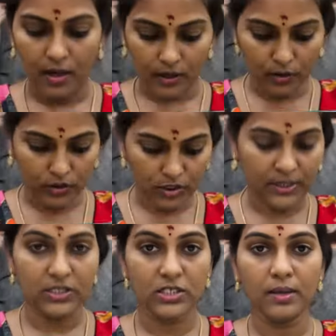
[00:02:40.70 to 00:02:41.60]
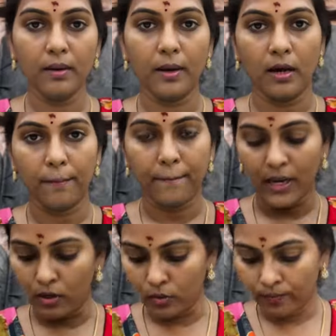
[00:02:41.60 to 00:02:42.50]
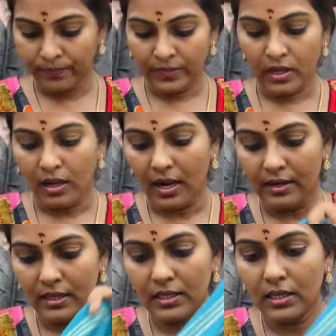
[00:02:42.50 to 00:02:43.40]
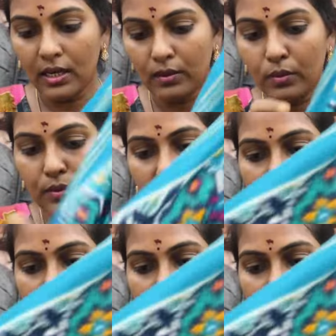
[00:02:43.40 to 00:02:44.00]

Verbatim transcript: ఇది వచ్చి మంచి పళ్ళు అండ్ ఇది కట్టుకుంటే